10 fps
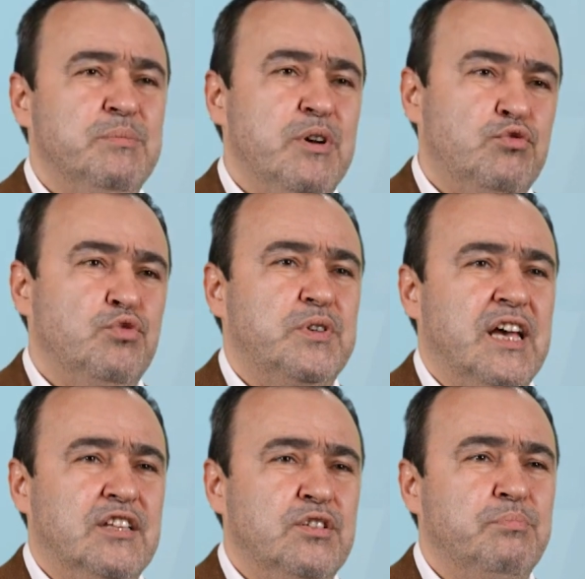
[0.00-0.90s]
bir mektup
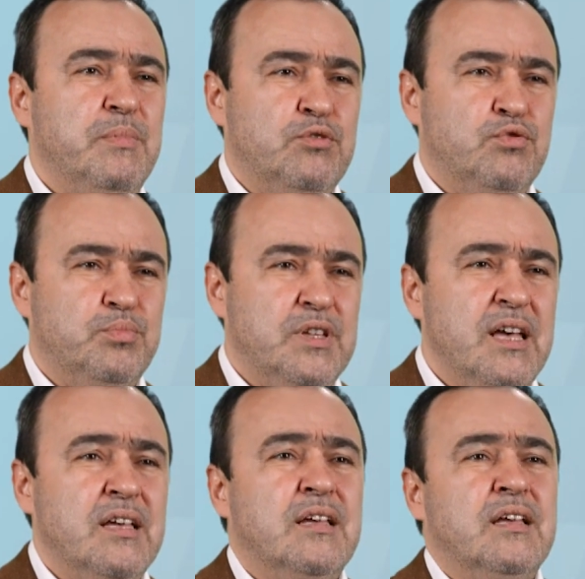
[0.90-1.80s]
geldi.
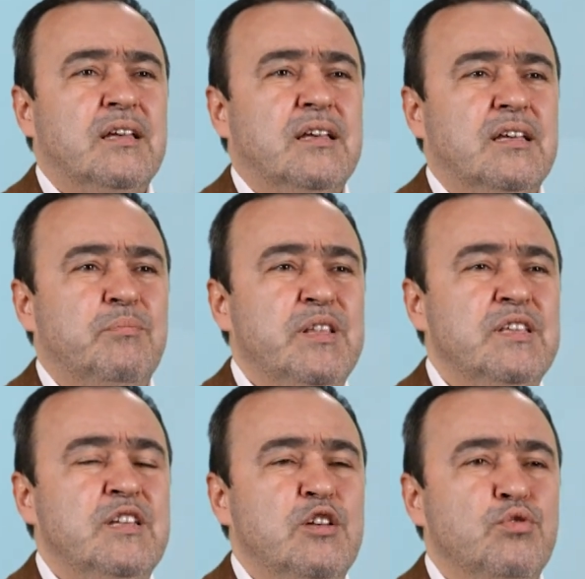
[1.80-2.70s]
Mektupta e,
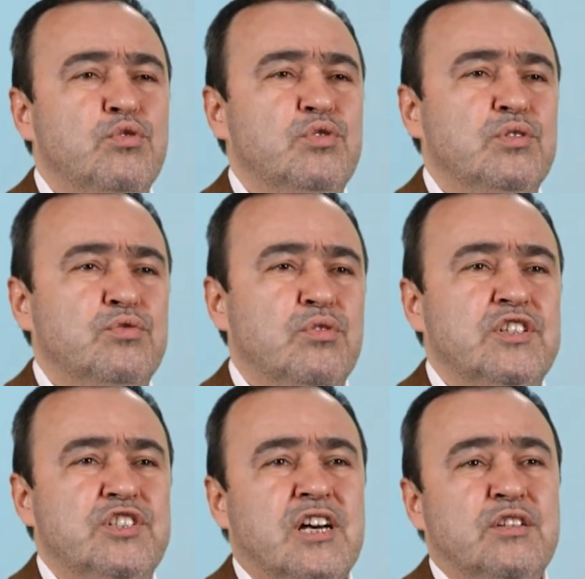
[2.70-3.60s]
Medine'ye doğru yola
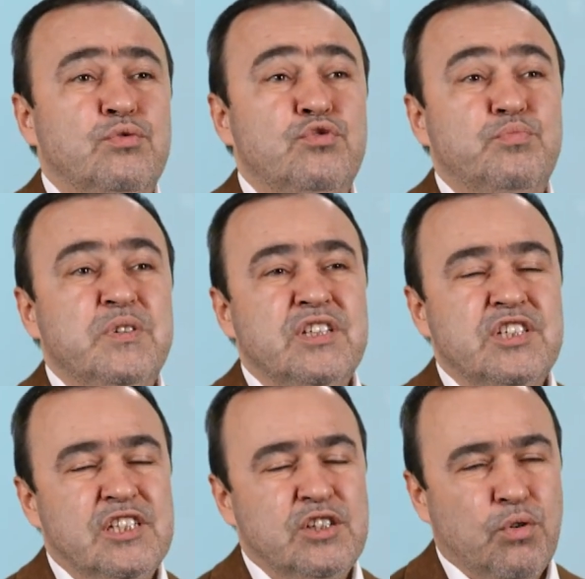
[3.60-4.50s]
çıkan 3000
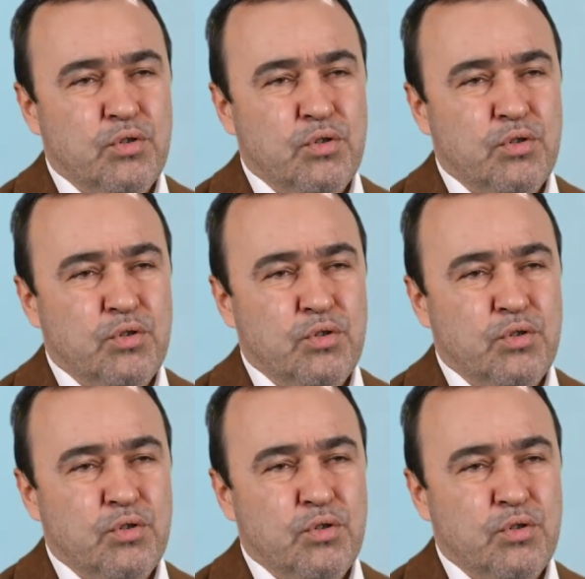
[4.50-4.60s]
kişilik